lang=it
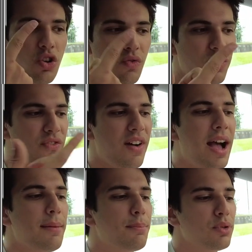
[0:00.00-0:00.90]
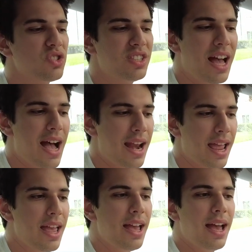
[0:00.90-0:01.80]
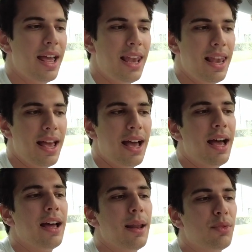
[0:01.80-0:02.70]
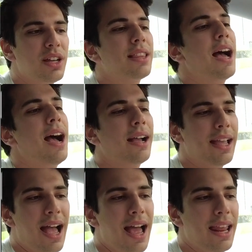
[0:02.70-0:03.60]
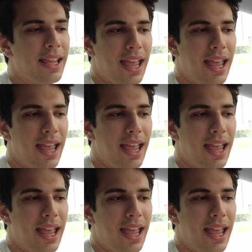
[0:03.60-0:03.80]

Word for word: non vi fa impostare eh, la, la modalità cane,